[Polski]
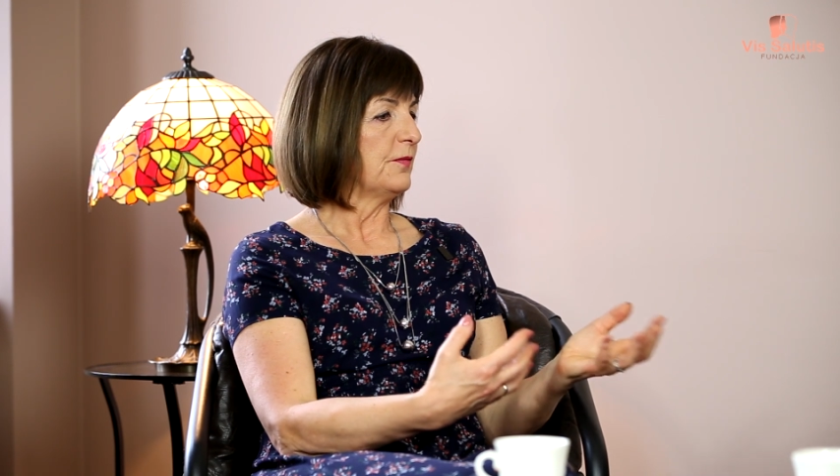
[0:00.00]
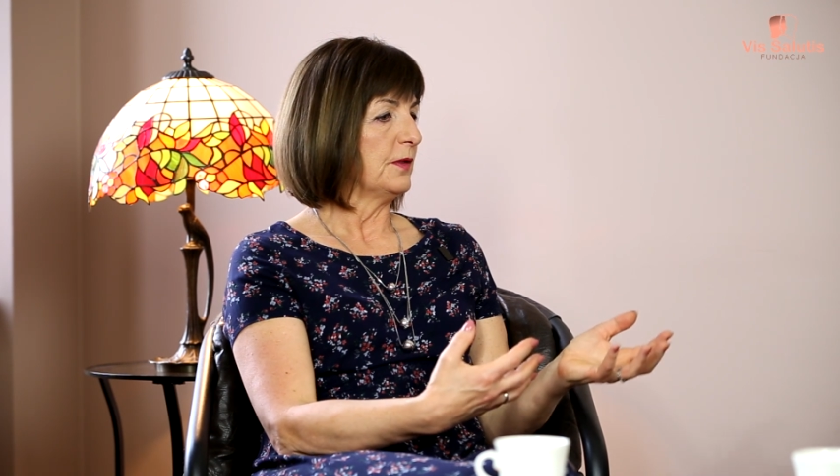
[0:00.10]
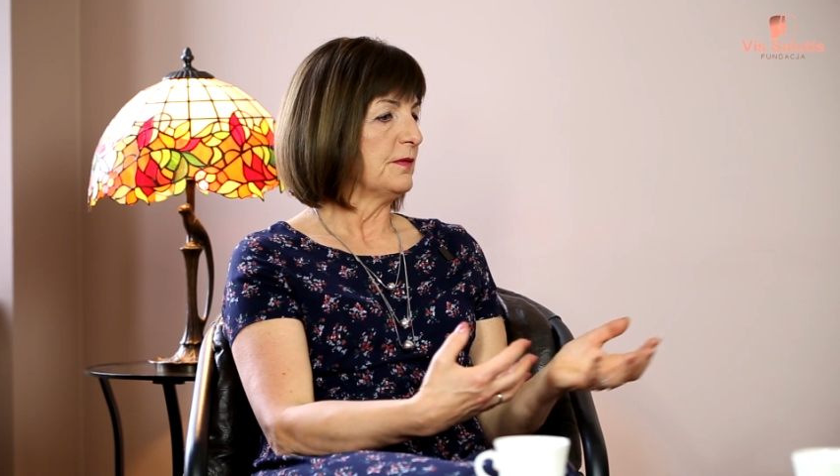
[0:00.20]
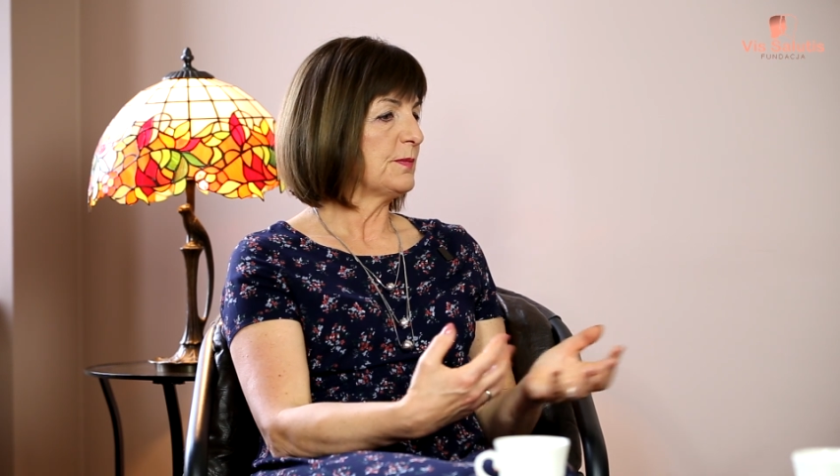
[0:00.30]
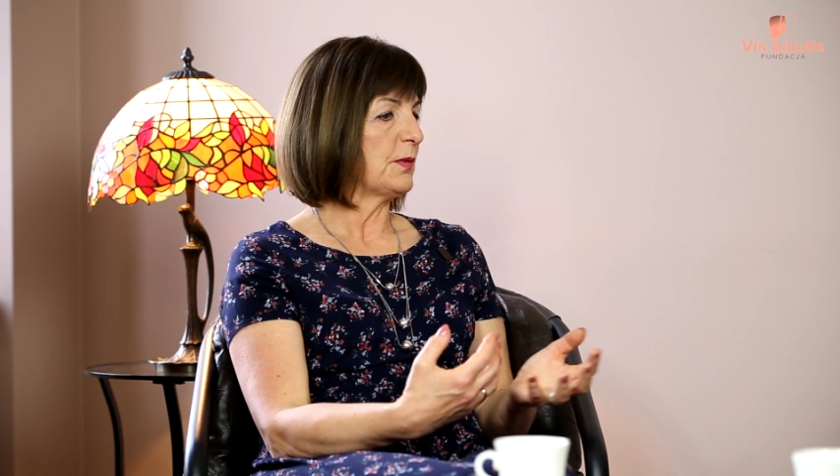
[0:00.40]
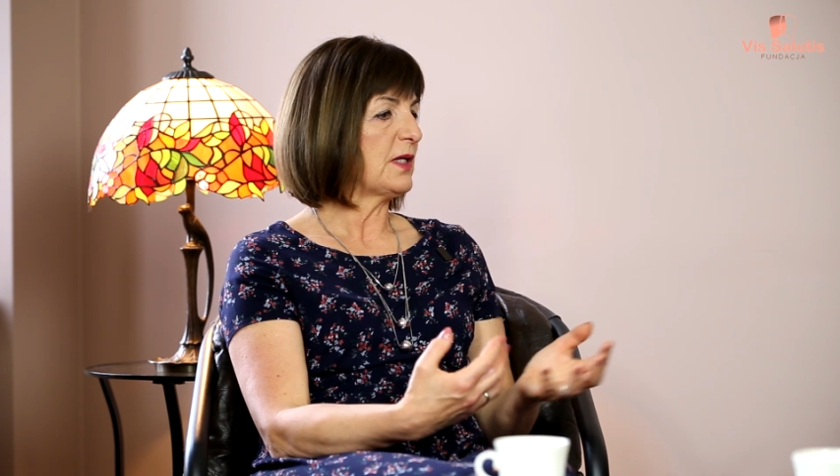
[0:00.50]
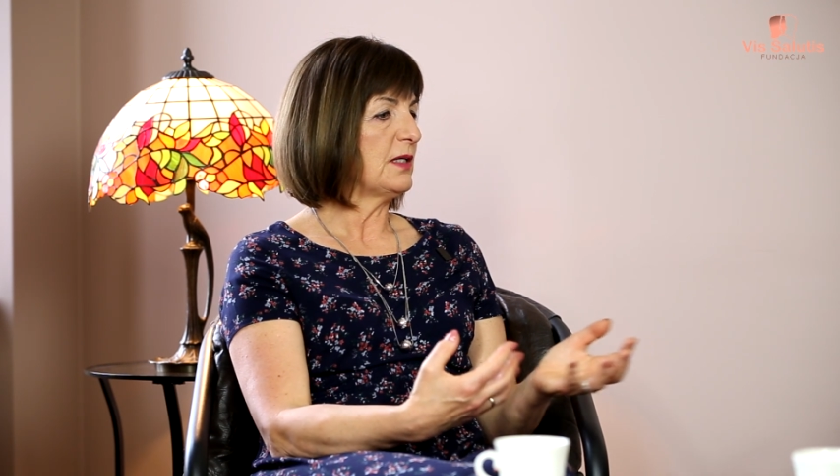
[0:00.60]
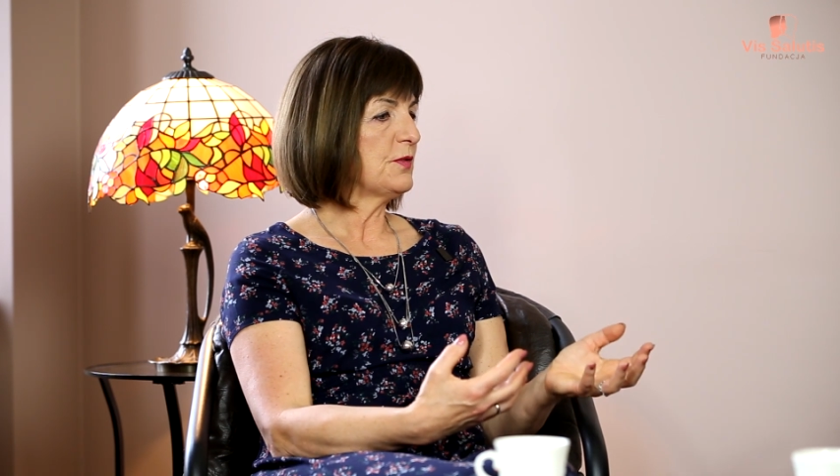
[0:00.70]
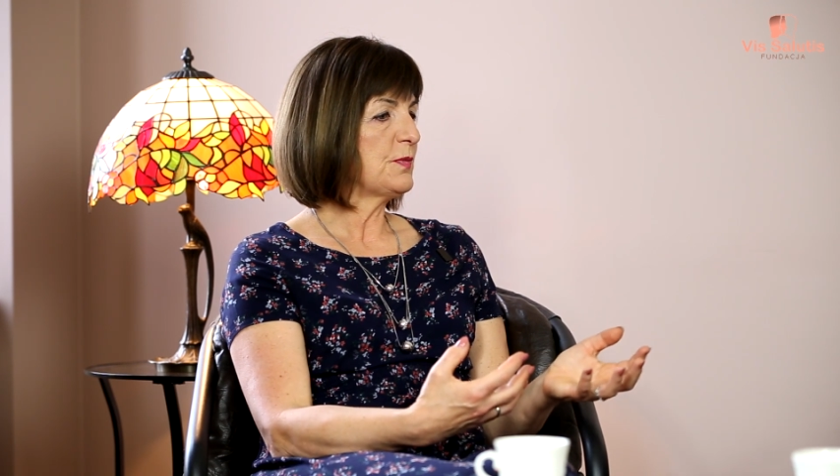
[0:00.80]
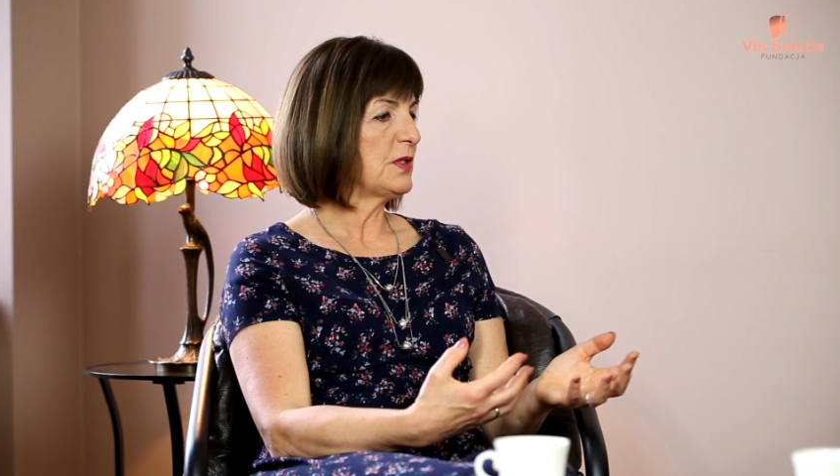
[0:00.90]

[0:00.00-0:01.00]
w spotkaniu z